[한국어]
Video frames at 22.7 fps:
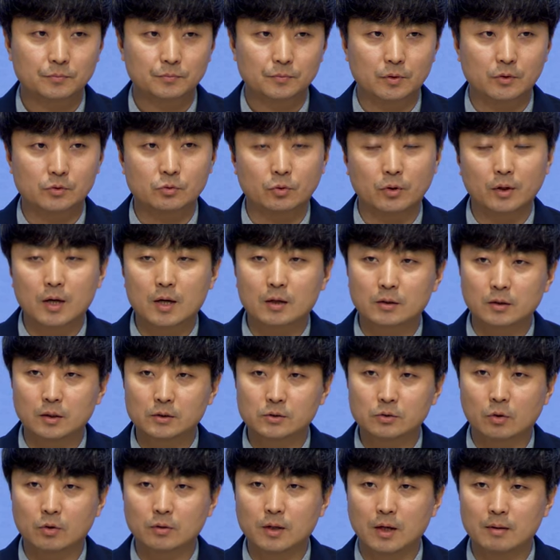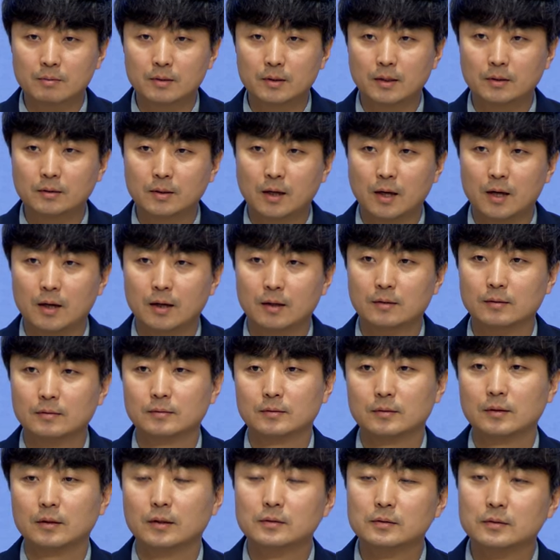그래서 우리가 그리스도로 답을 냈다
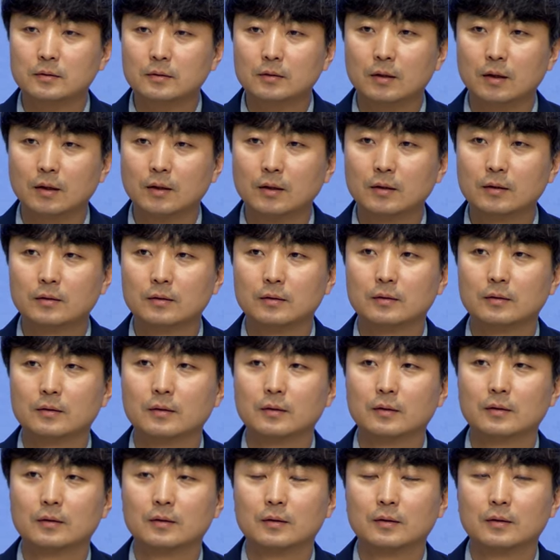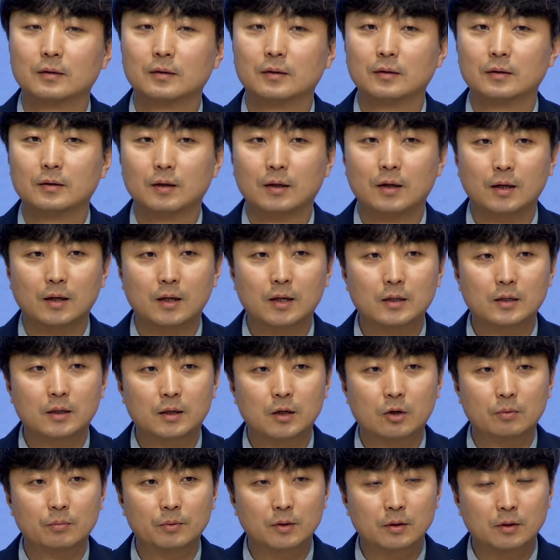했을 때
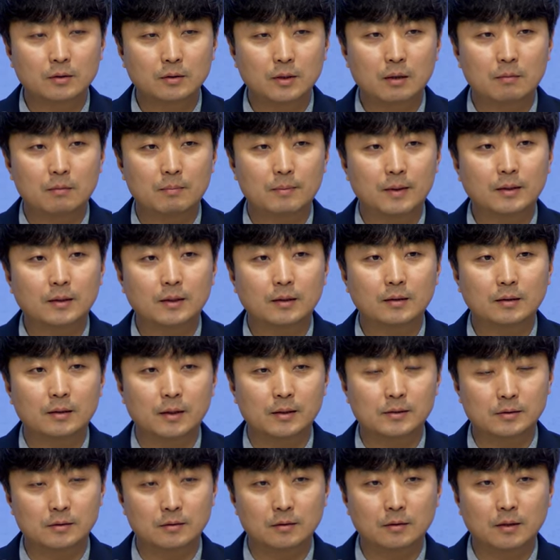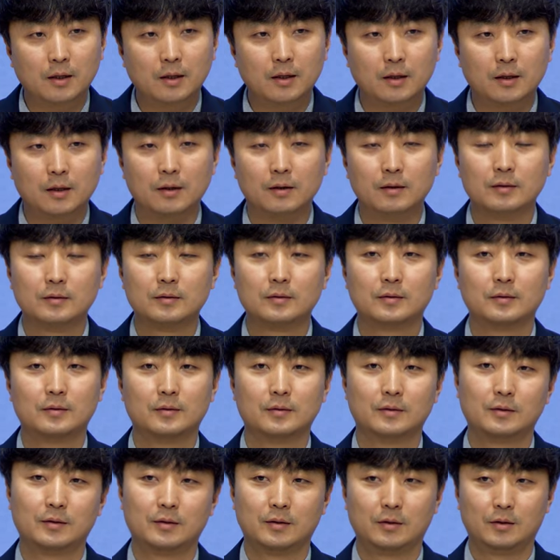하나님께로부터 응답을 받았다 했을 때
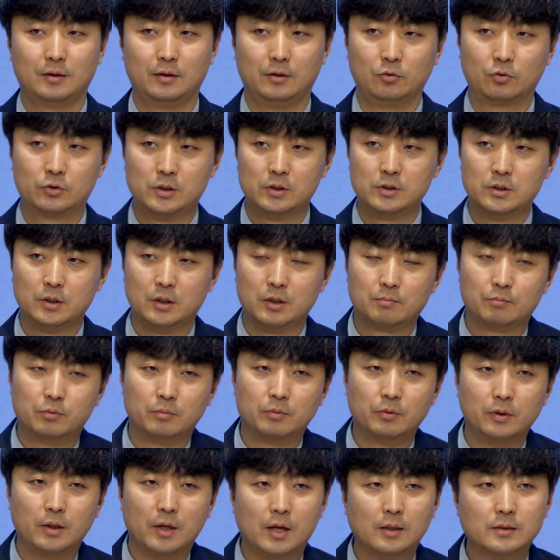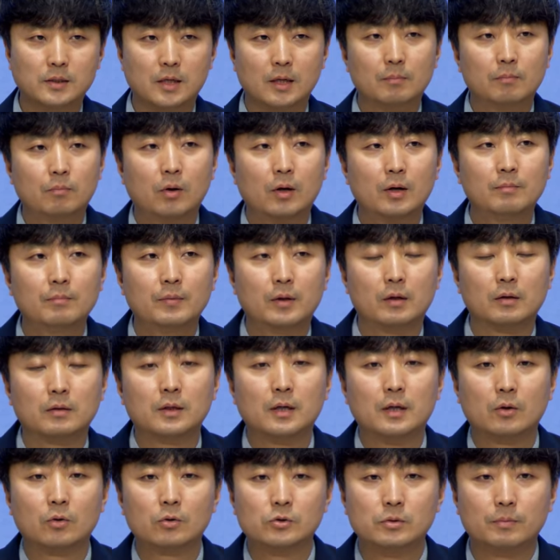육신적인 부분이 항상 포함되어
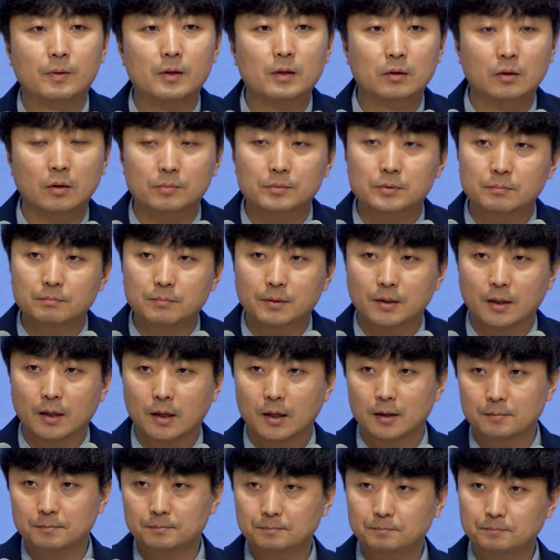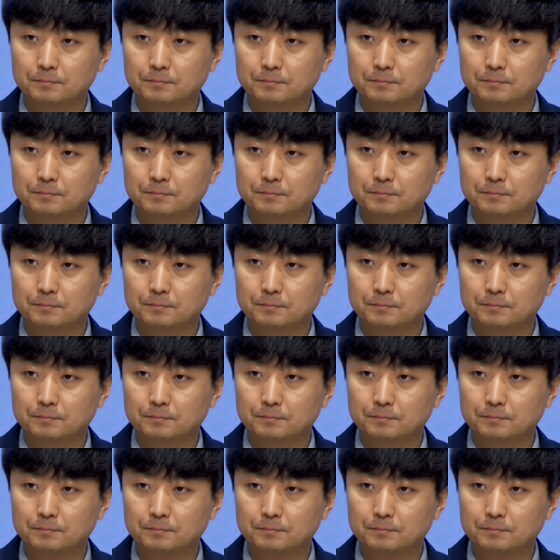따라올 수밖에 없습니다.